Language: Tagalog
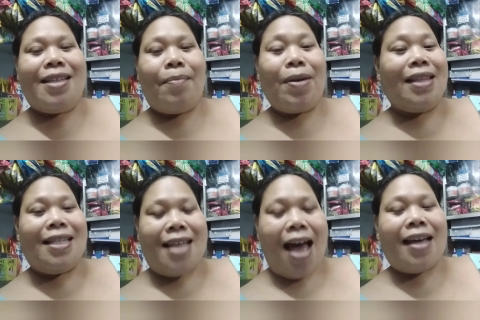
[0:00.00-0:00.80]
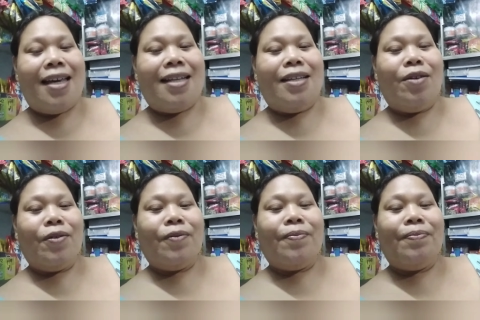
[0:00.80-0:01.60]
sapat na sa akin
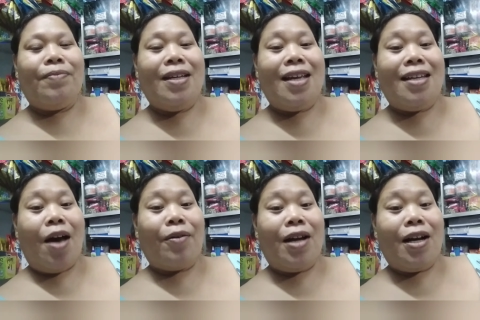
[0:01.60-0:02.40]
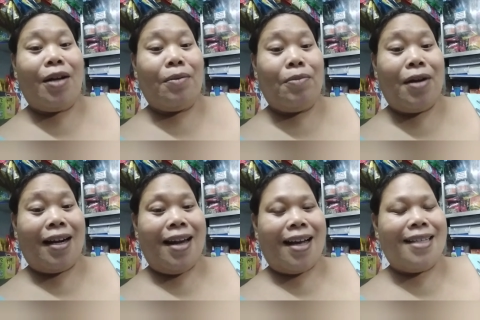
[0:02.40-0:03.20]
yung bigyan niya ako ng ganun
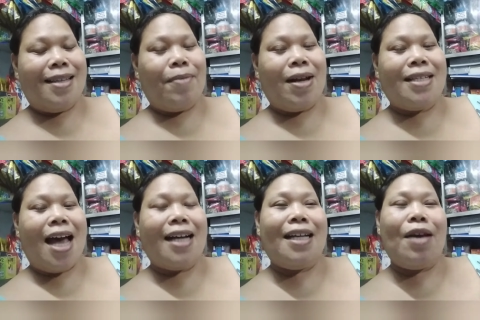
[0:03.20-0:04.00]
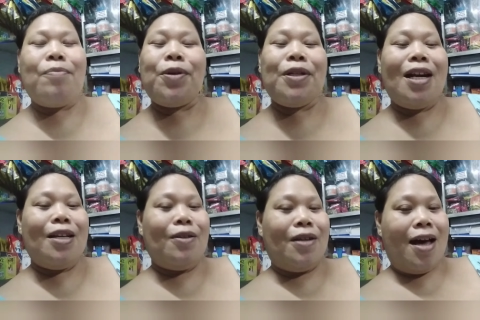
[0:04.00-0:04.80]
bulaklak kasi para sa akin effort na
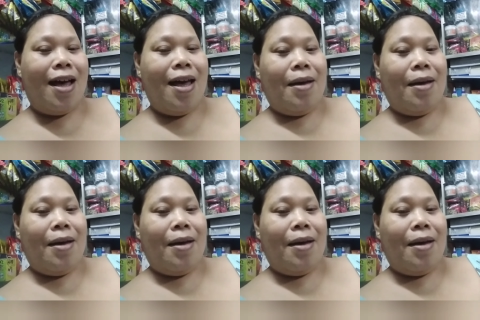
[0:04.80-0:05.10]
din yun na